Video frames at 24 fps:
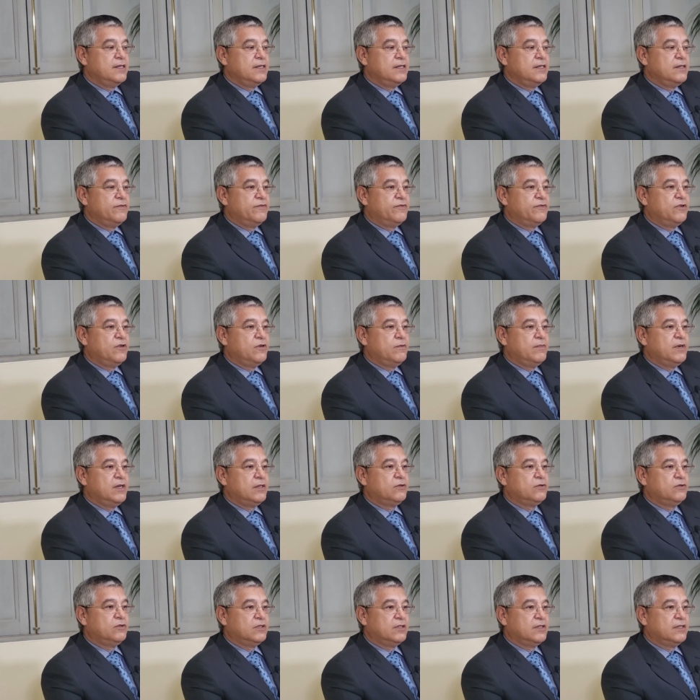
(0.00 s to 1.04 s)
E foi uma
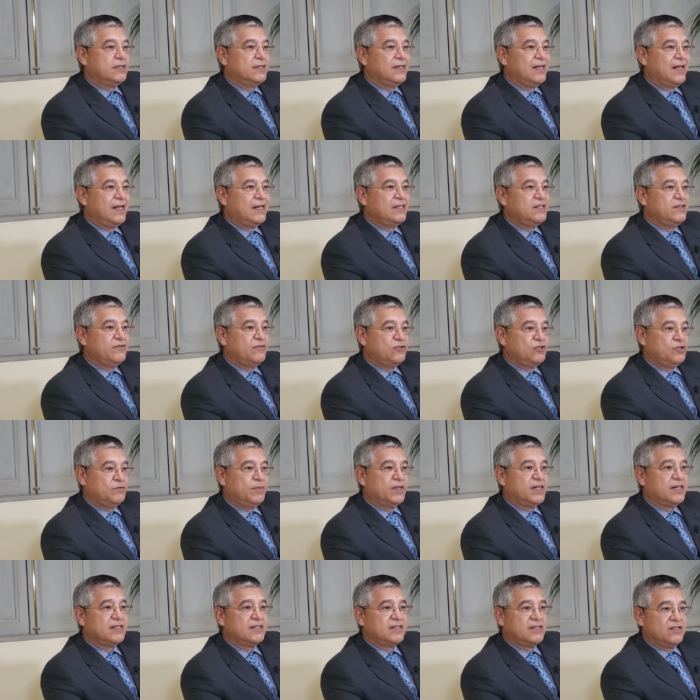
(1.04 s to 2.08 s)
luta a nível de
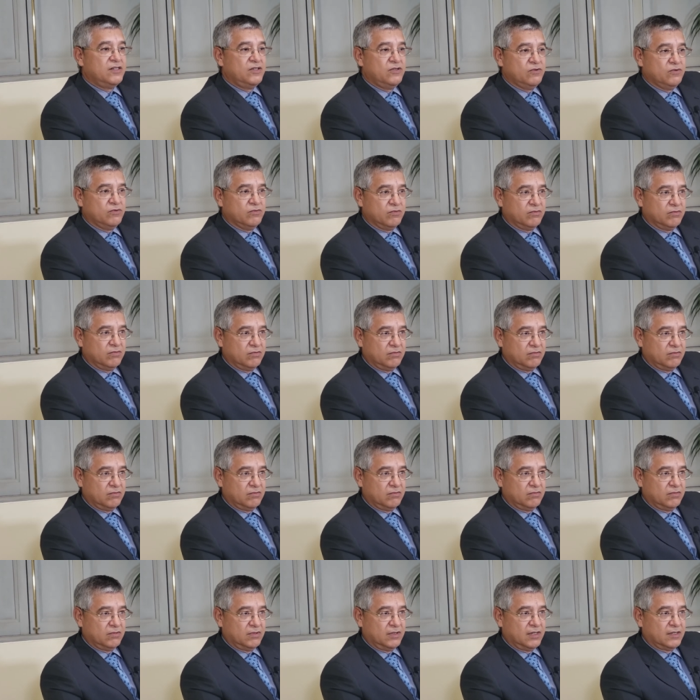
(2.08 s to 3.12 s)
Brasil
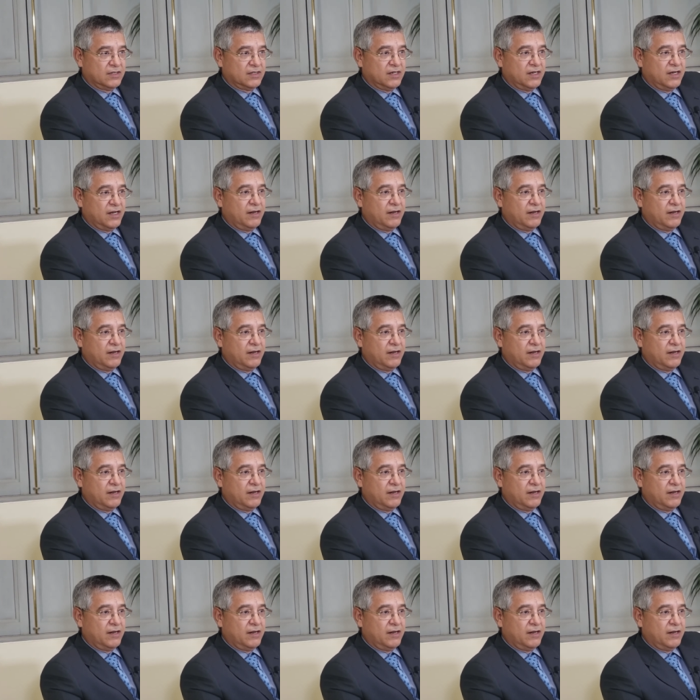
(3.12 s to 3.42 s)
nessa